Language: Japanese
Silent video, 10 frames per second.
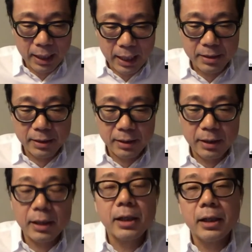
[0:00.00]
はい。
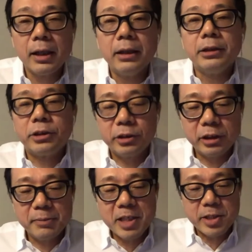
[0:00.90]

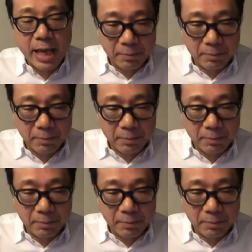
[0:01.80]
続きまし